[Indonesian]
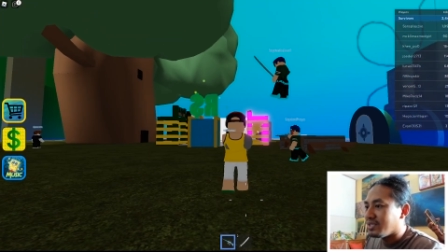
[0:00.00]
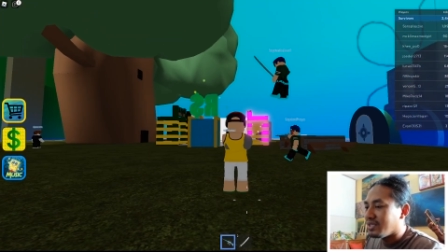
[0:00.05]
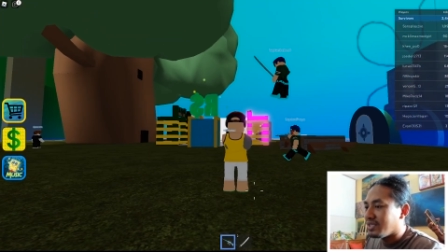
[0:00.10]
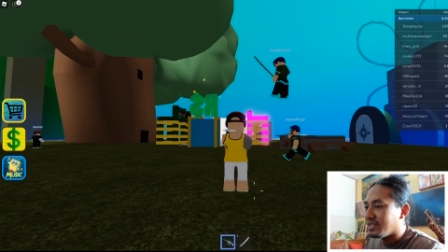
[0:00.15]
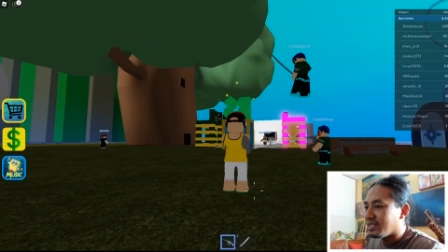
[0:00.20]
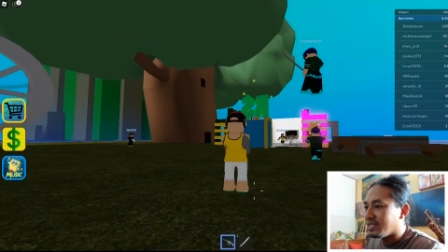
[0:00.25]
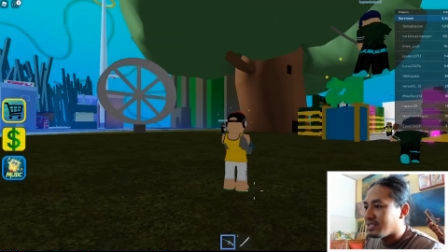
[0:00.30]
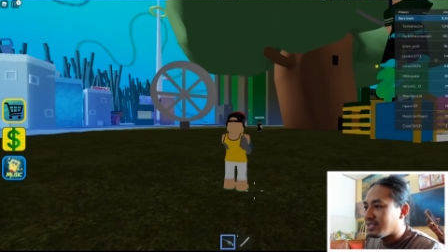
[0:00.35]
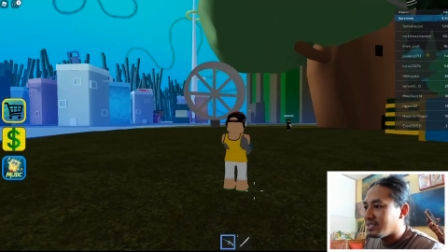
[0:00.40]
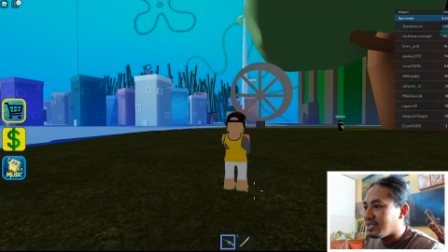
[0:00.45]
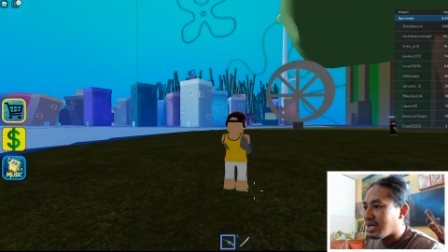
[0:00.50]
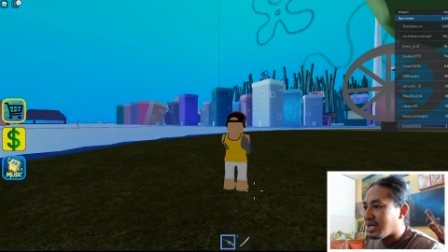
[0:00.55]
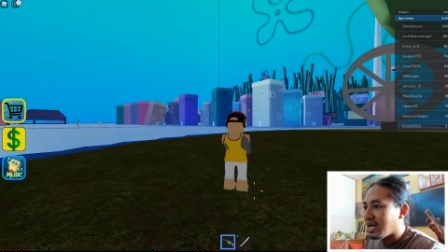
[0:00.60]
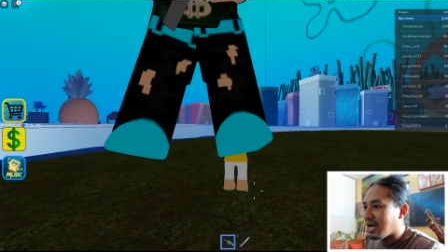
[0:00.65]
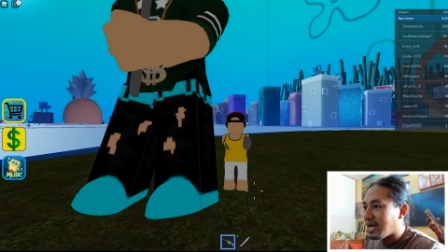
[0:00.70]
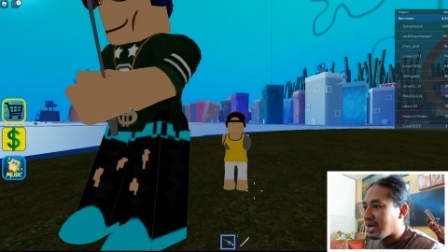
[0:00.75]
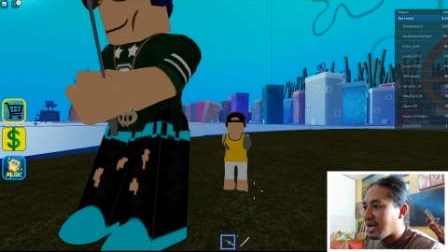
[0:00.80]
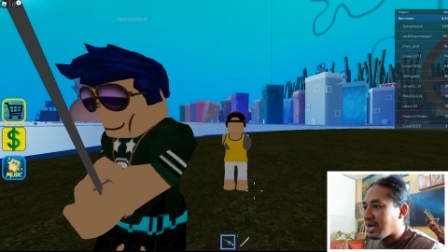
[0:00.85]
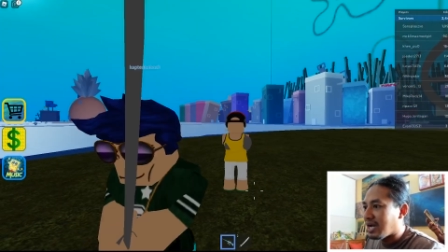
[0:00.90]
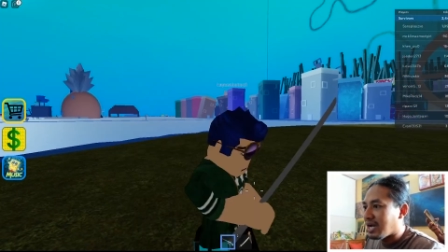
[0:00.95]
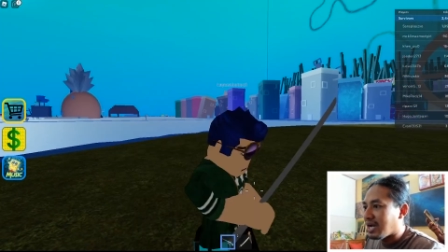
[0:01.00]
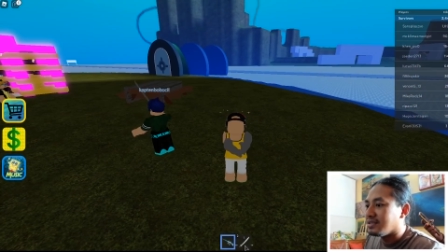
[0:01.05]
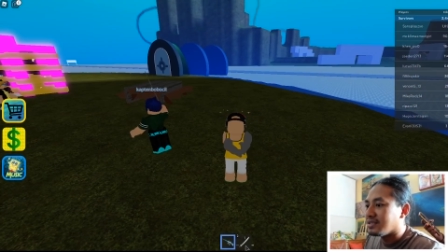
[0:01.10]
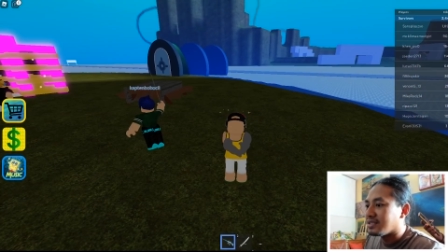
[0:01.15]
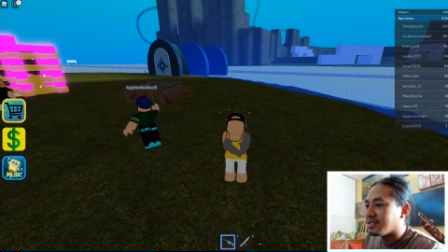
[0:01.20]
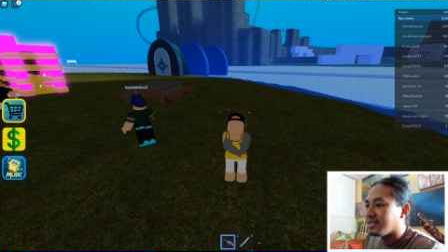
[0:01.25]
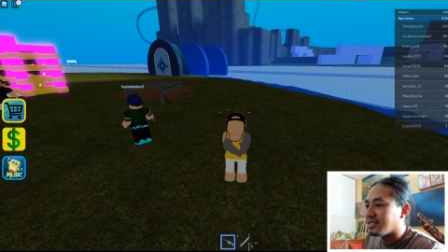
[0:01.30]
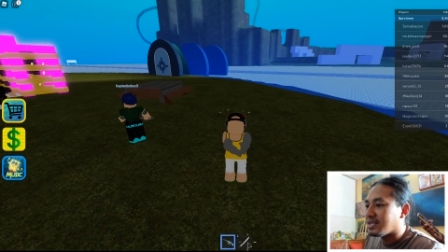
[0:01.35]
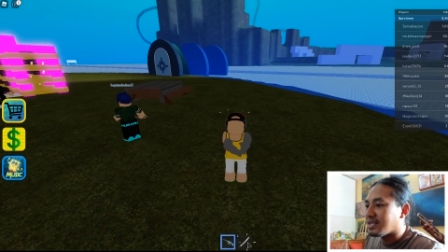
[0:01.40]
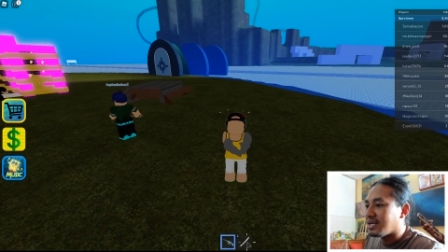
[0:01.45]
ini dia
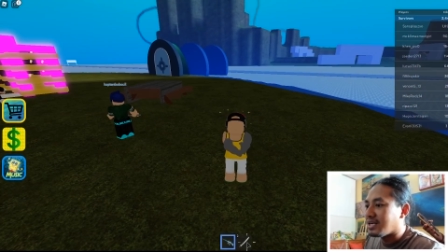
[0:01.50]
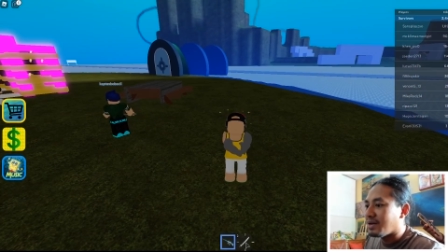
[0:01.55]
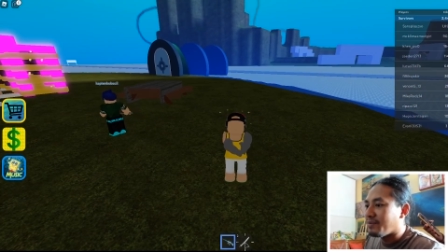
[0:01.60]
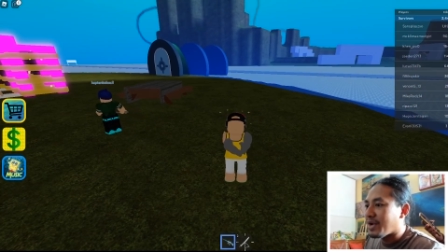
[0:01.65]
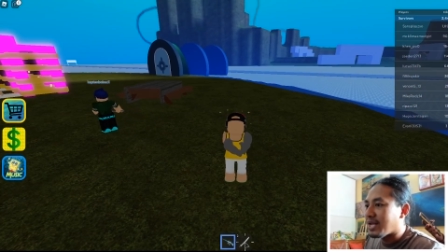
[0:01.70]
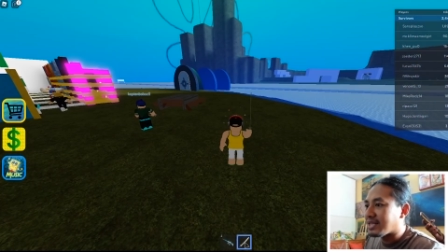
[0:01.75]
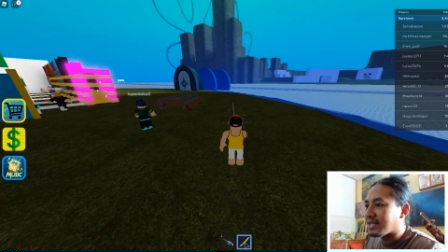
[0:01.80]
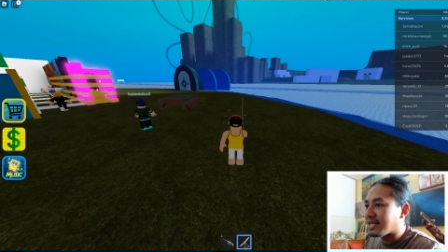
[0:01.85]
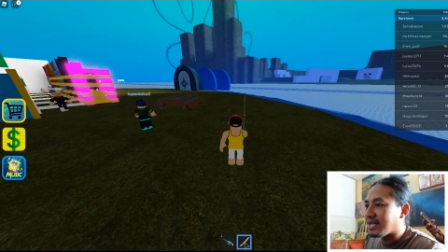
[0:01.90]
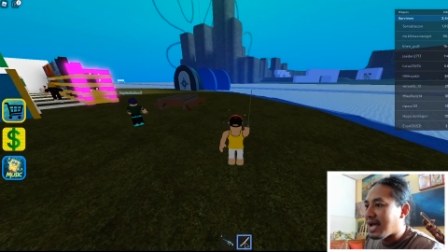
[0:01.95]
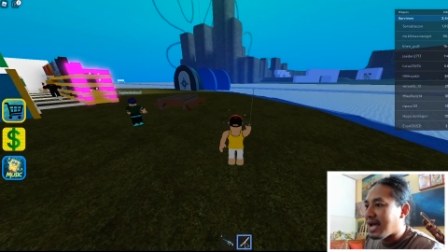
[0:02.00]
Kita dapat